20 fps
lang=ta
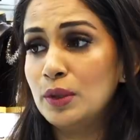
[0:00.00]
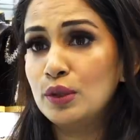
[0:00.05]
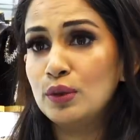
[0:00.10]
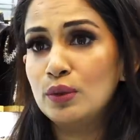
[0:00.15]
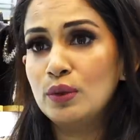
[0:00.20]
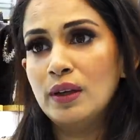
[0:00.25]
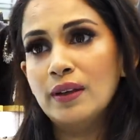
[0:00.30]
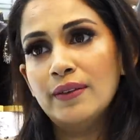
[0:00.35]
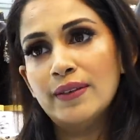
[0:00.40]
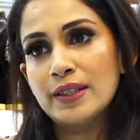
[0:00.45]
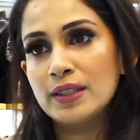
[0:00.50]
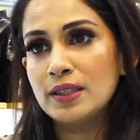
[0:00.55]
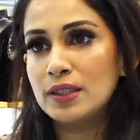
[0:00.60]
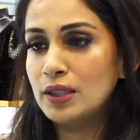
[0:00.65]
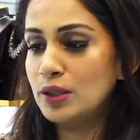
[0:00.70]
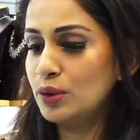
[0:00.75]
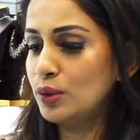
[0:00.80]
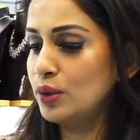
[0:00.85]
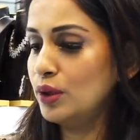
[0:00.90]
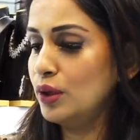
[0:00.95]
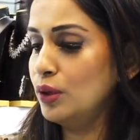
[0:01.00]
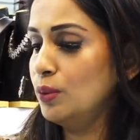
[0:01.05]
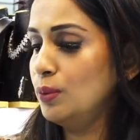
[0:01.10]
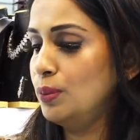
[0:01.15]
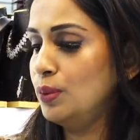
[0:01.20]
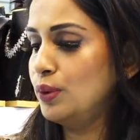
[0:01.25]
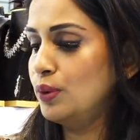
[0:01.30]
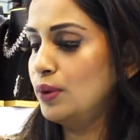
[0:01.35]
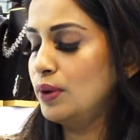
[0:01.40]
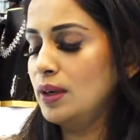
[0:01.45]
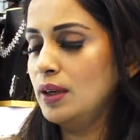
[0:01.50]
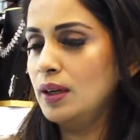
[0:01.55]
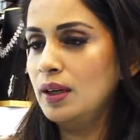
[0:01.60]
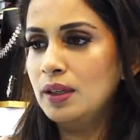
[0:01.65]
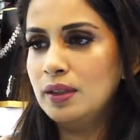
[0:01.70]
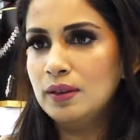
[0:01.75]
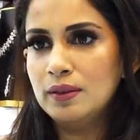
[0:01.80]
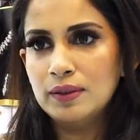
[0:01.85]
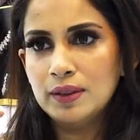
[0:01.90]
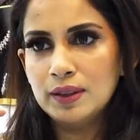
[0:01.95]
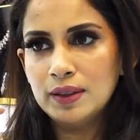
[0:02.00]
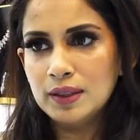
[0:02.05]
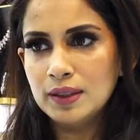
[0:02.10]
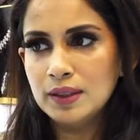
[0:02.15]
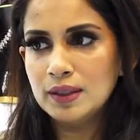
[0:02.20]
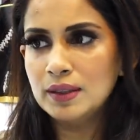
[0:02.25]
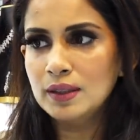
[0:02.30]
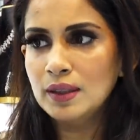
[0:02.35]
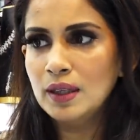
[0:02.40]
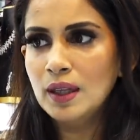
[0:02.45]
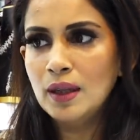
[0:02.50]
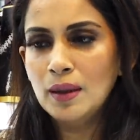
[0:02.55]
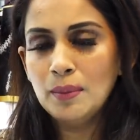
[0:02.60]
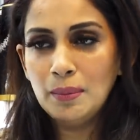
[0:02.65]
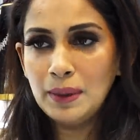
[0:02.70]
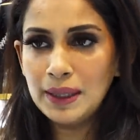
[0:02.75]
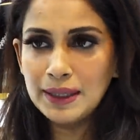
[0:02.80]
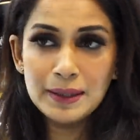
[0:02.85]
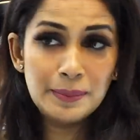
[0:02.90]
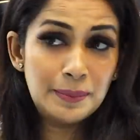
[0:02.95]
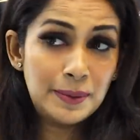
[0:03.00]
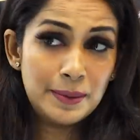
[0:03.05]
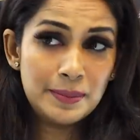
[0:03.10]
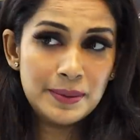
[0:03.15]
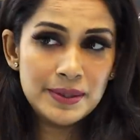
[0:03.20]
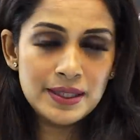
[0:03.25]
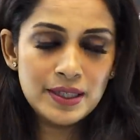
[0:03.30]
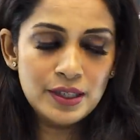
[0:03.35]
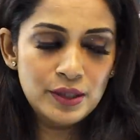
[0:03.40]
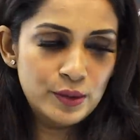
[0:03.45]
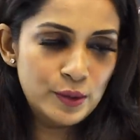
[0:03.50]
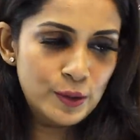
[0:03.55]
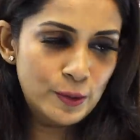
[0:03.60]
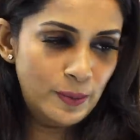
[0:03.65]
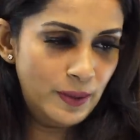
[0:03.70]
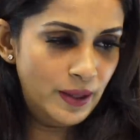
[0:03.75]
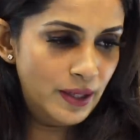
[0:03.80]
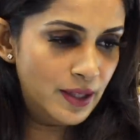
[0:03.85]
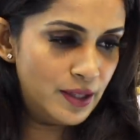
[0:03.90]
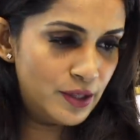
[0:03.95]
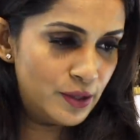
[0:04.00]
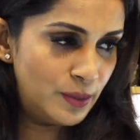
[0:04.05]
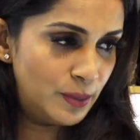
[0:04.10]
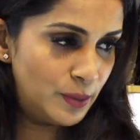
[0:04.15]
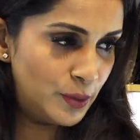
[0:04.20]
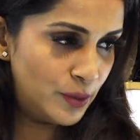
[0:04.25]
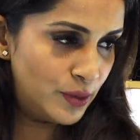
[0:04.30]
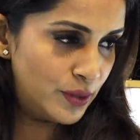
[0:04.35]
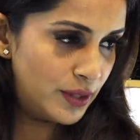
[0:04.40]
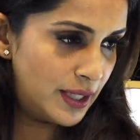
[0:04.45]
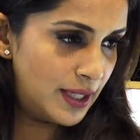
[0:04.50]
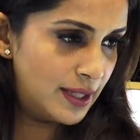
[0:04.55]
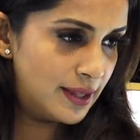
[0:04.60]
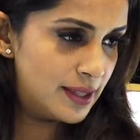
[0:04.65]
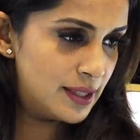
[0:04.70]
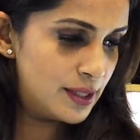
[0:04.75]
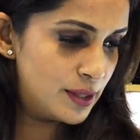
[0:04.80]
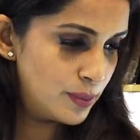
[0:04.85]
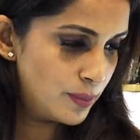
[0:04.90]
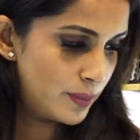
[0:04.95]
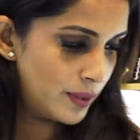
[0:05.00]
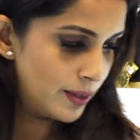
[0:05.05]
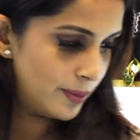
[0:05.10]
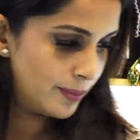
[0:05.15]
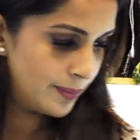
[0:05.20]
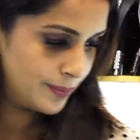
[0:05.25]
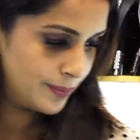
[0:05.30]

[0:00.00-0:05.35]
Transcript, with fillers: மட்டும் இல்லை வெஸ்டர்னோடையும் போடலாம் இது வந்து மல்டி பர்பஸாக யூஸ் பண்ணலாம் ஸோ அவங்க டேக் திஸ் ஒன்